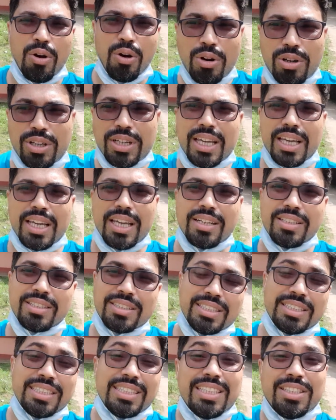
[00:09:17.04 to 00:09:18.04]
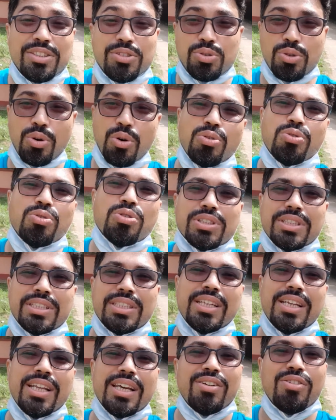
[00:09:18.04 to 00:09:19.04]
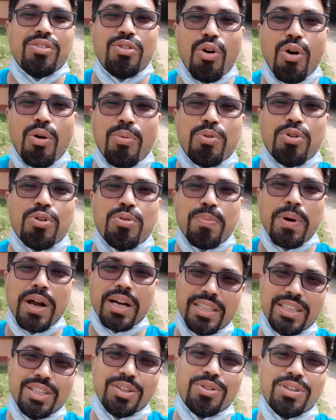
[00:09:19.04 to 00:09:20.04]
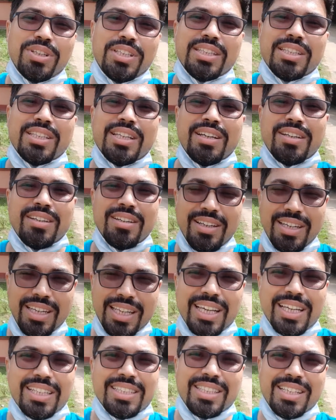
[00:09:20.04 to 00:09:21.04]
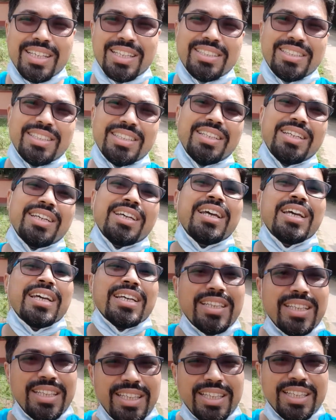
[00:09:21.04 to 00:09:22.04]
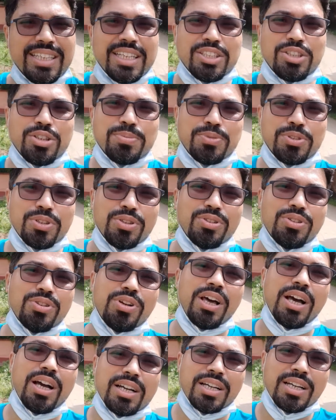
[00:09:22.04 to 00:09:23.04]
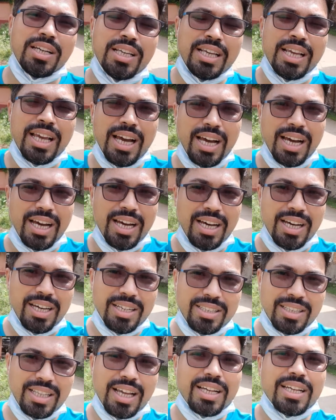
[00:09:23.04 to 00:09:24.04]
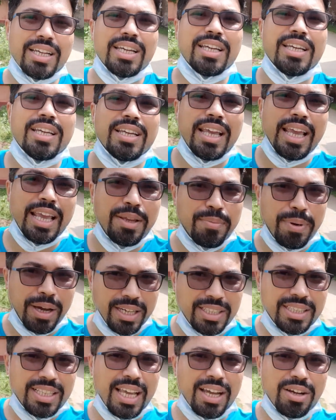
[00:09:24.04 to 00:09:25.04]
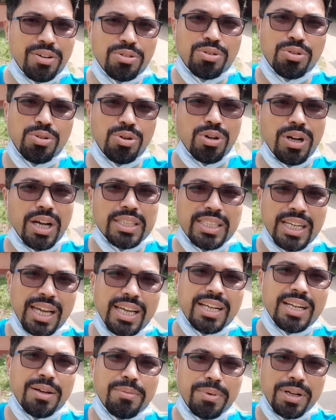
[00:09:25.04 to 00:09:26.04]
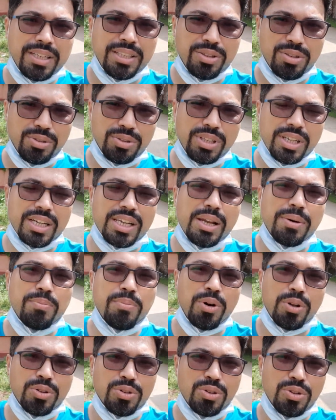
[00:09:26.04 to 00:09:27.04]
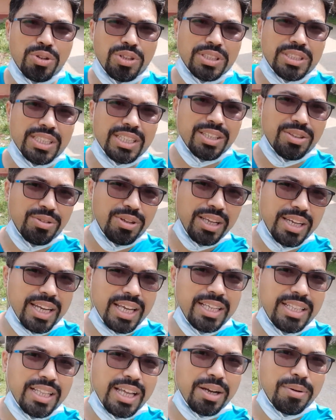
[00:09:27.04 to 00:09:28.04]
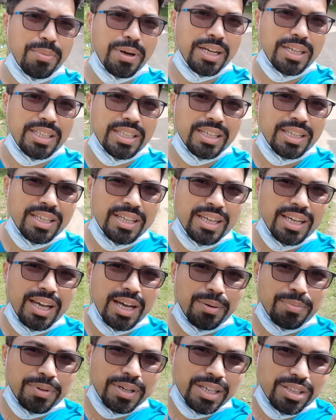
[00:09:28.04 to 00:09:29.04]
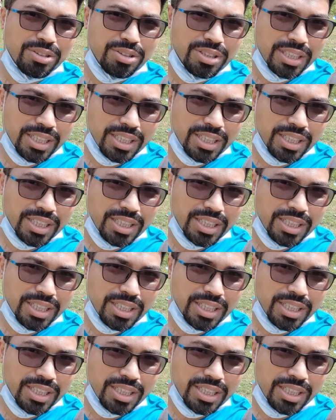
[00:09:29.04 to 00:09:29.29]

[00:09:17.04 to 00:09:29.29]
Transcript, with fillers: অঙ্কের যিনি জনক ছিলেন নব পাটিগণিত লিখেছিলেন যিনি তিনি কেশবচন্দ্র নাগ আর তাকে এই বাড়িতে এখন ঢোকা যায় না বাড়িতেও দেখলাম বন্ধ রয়েছে কিন্তু এটাই তার বাড়ি আপনারা যদি